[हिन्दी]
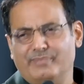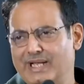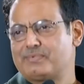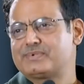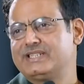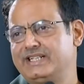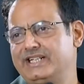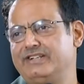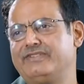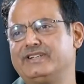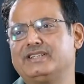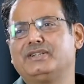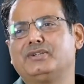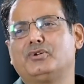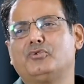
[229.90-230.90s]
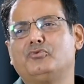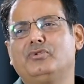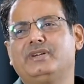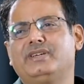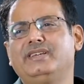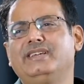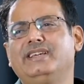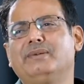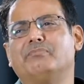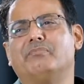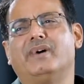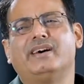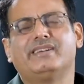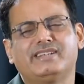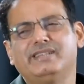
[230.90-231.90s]
मैं आपसे निवेदन करूंगा कि ये
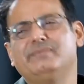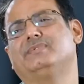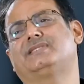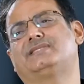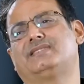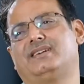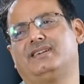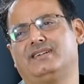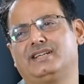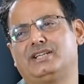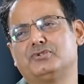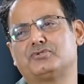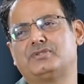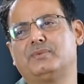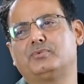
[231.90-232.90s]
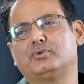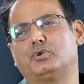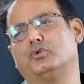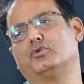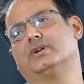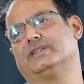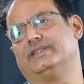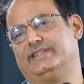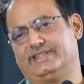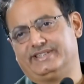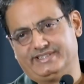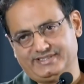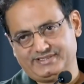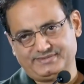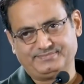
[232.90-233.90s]
मान के मत चलना कि उसने आपको धोखा
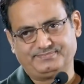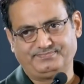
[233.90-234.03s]
दिया है